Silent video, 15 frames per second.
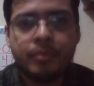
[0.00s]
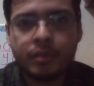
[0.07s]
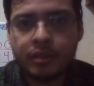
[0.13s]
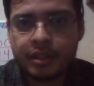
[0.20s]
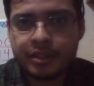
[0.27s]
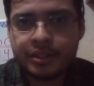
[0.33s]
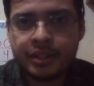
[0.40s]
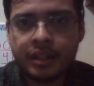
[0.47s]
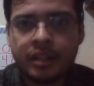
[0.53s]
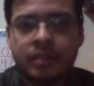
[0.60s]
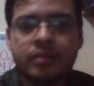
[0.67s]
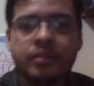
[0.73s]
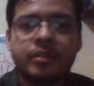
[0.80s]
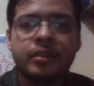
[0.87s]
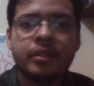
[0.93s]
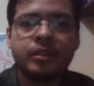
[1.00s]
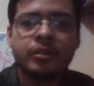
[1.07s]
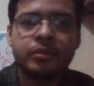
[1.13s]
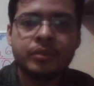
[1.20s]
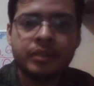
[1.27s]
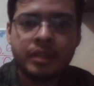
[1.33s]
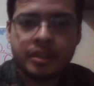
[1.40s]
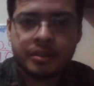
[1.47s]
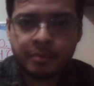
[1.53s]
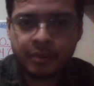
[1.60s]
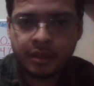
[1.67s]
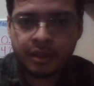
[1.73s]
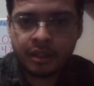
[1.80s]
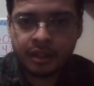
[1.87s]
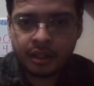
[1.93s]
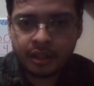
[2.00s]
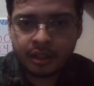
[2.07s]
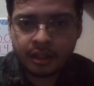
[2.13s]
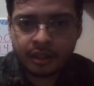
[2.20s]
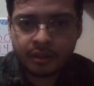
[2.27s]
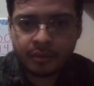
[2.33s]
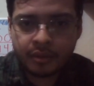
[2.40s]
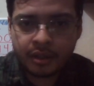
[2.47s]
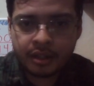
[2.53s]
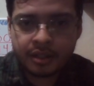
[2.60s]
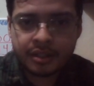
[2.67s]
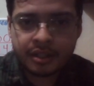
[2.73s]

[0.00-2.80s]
por decir algo ustedes pueden calcular.